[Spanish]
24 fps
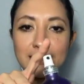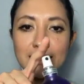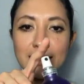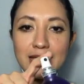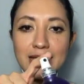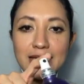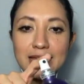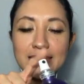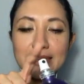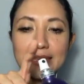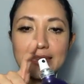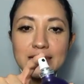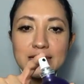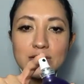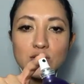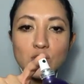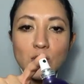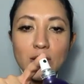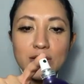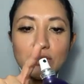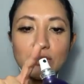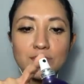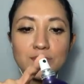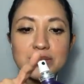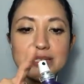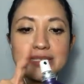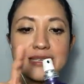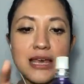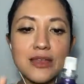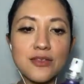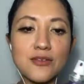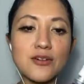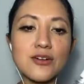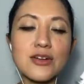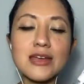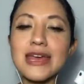ya que tiene su
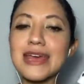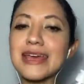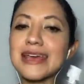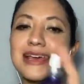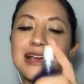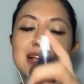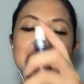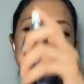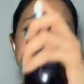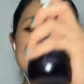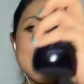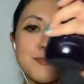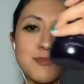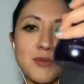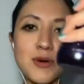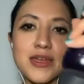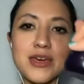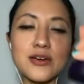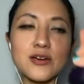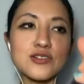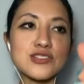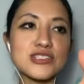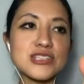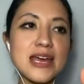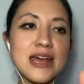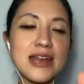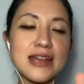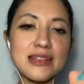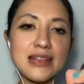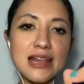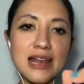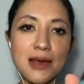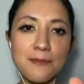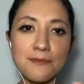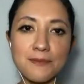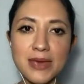atomizador y se puede rociar
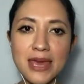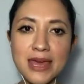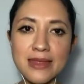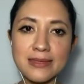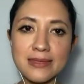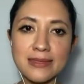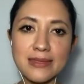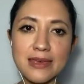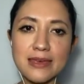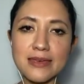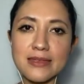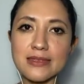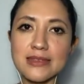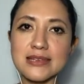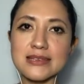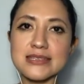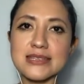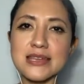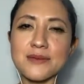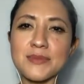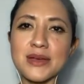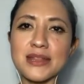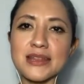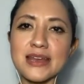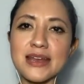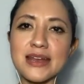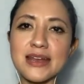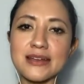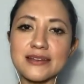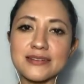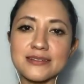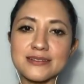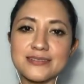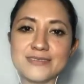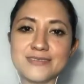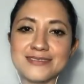en el ambiente de esta
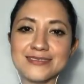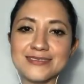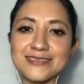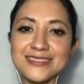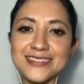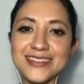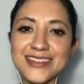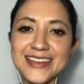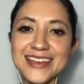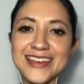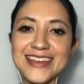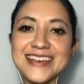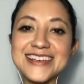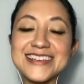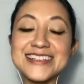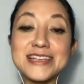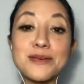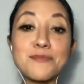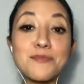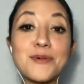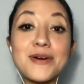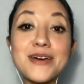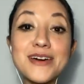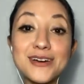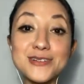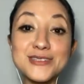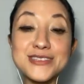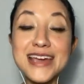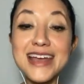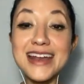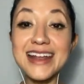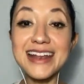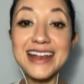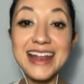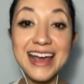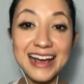manera, se puede
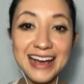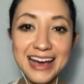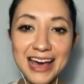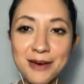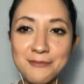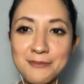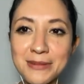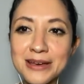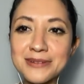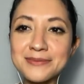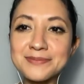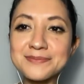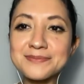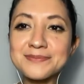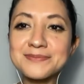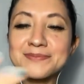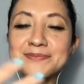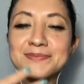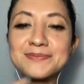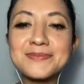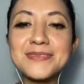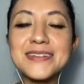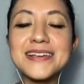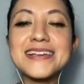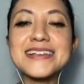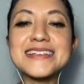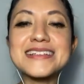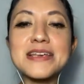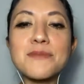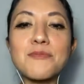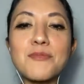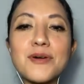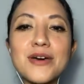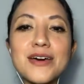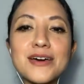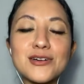rociar en la cama
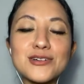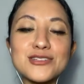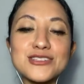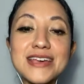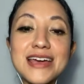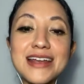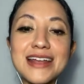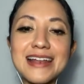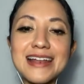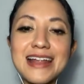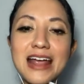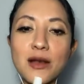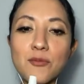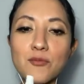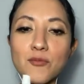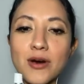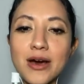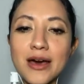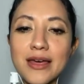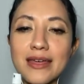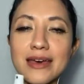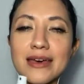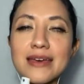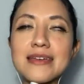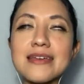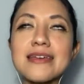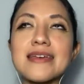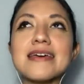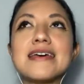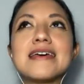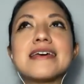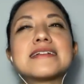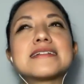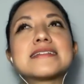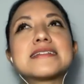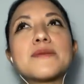se puede rociar en la almohada,
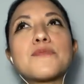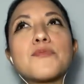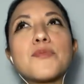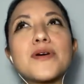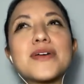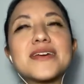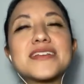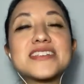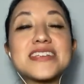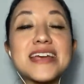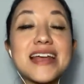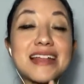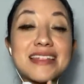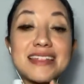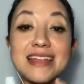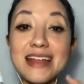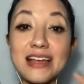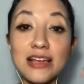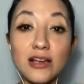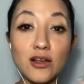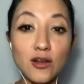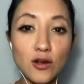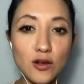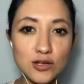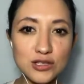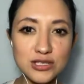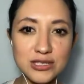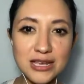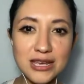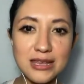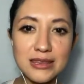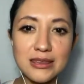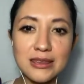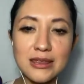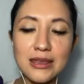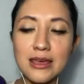se puede echar en el
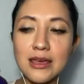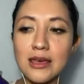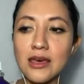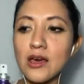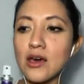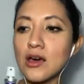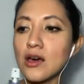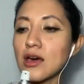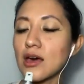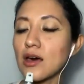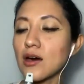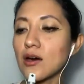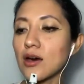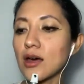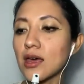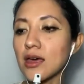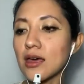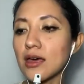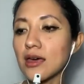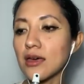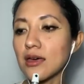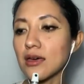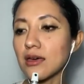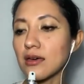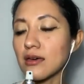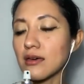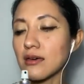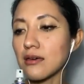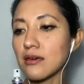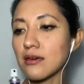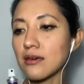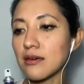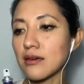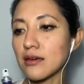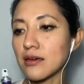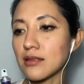closet
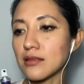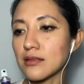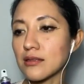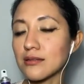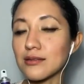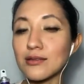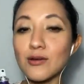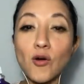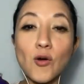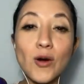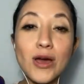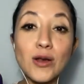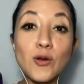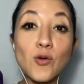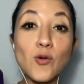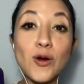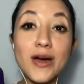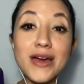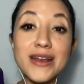o en